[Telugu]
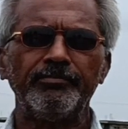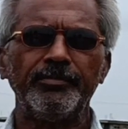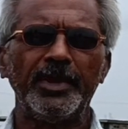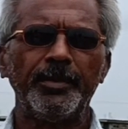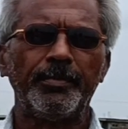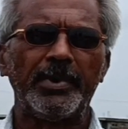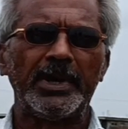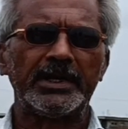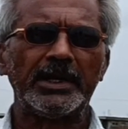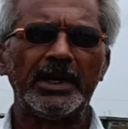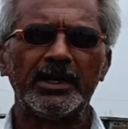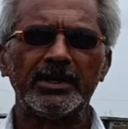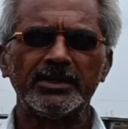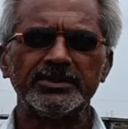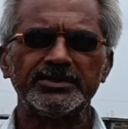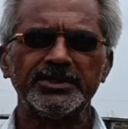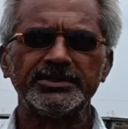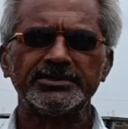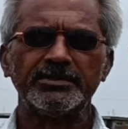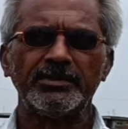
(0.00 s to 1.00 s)
మీ పట్టాలు
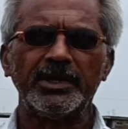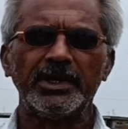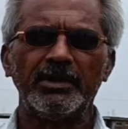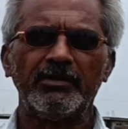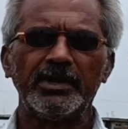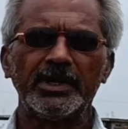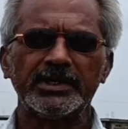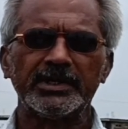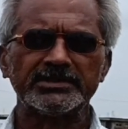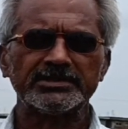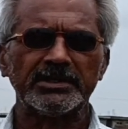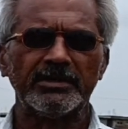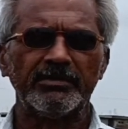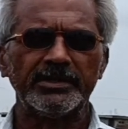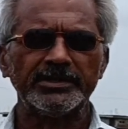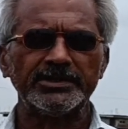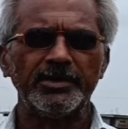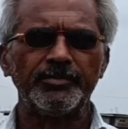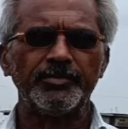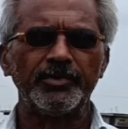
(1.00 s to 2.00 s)
రద్దు చేసి వేరే వాళ్ళకి
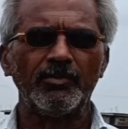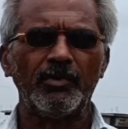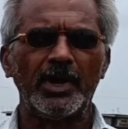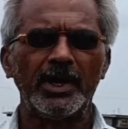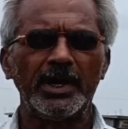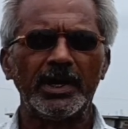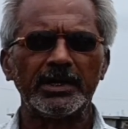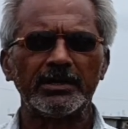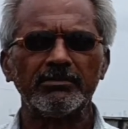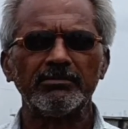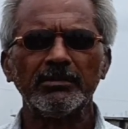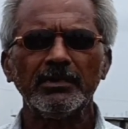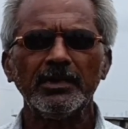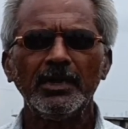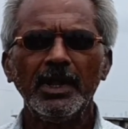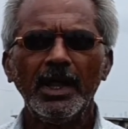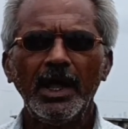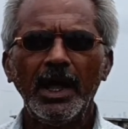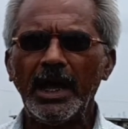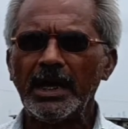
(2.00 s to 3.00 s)
ఇస్తామని చెప్పి వాళ్ళు అంటాం
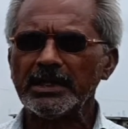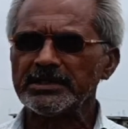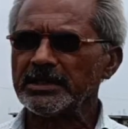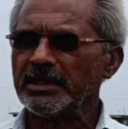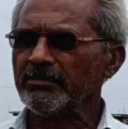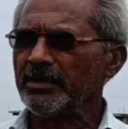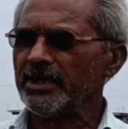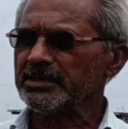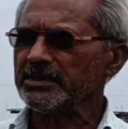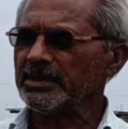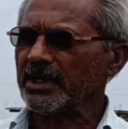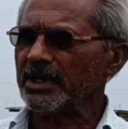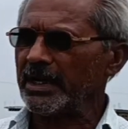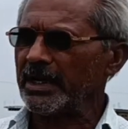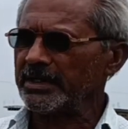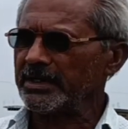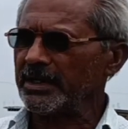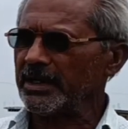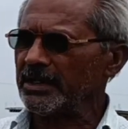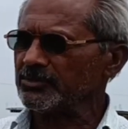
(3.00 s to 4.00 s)
ఆ తర్వాత
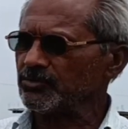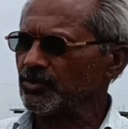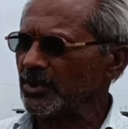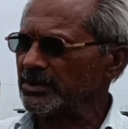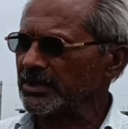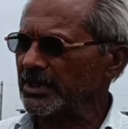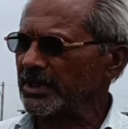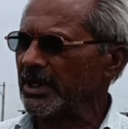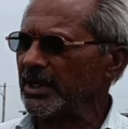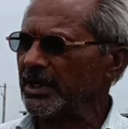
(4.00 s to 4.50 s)
కట్టడాలు తొందరగా